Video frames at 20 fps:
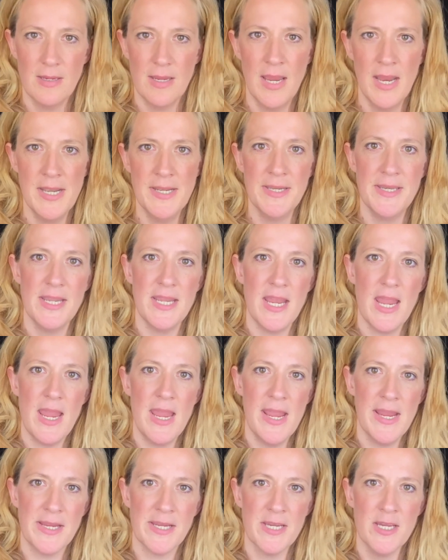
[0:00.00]
In die
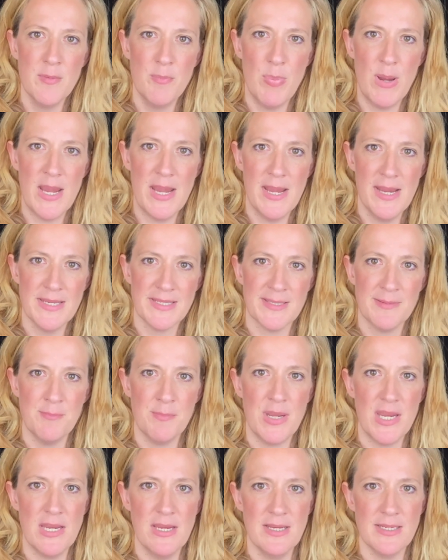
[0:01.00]
Ecke Besen,
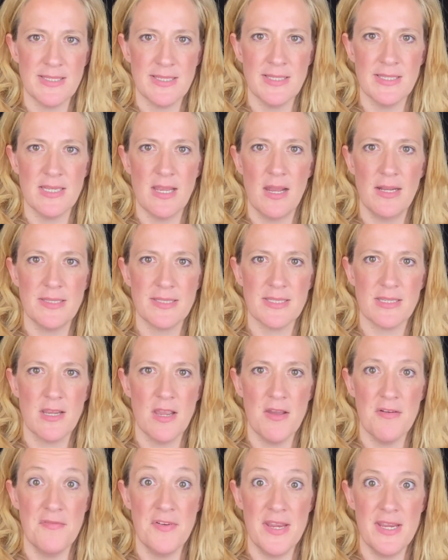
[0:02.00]
Besen seid's
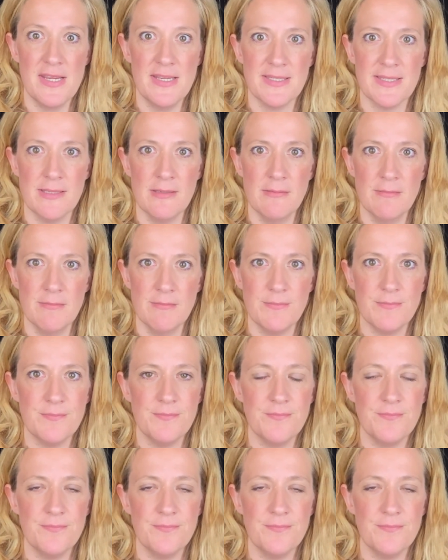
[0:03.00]
gewesen.